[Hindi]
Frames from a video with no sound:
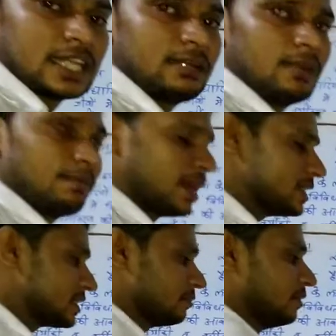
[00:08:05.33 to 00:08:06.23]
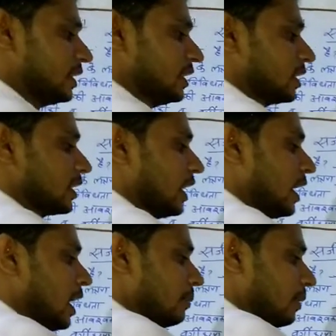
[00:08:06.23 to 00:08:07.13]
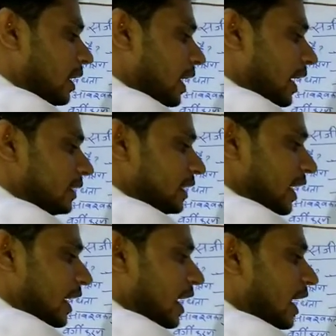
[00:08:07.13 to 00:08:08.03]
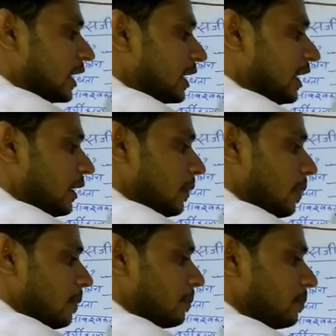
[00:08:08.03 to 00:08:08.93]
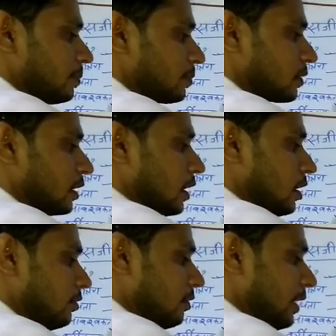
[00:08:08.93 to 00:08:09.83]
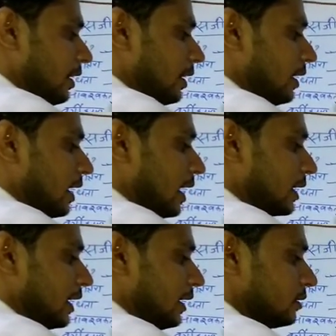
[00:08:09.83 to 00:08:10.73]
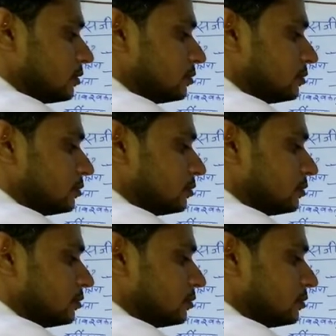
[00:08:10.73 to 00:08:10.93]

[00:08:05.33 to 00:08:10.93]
शरीर में पांच संवेदी अंग है पहला आता है आंख है फिर नाक है